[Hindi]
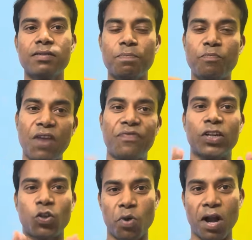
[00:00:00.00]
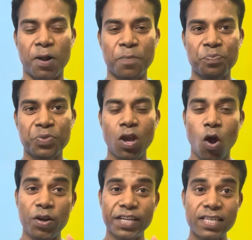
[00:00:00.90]
परफेक्ट होगा
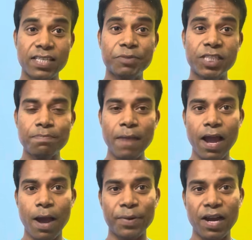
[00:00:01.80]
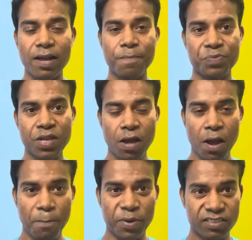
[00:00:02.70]
और ये सब चीज मैं अपना
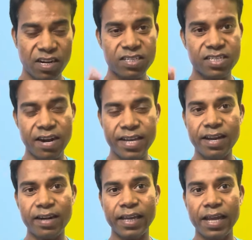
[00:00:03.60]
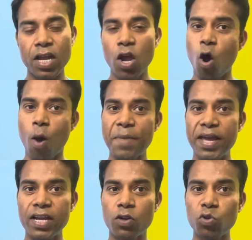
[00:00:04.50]
पर्सनल स्टडी करके और
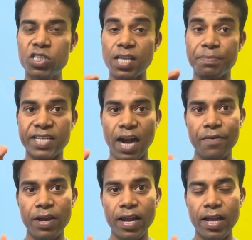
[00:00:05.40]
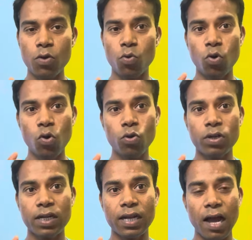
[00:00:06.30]
मेरे कुछ सब्सक्राइबर हैं उन लोग
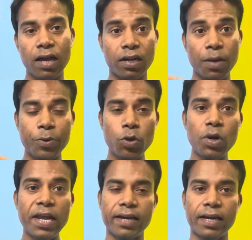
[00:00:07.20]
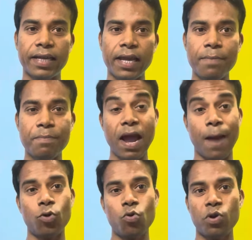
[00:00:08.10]
का रिव्यू लेकर के मैं
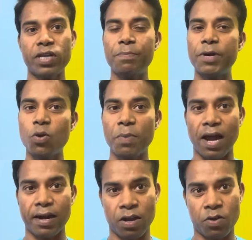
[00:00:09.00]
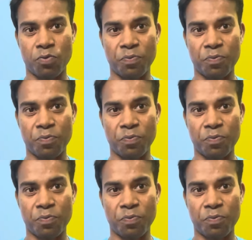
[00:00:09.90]
आप लोगों को ये वीडियो बना रहा हूं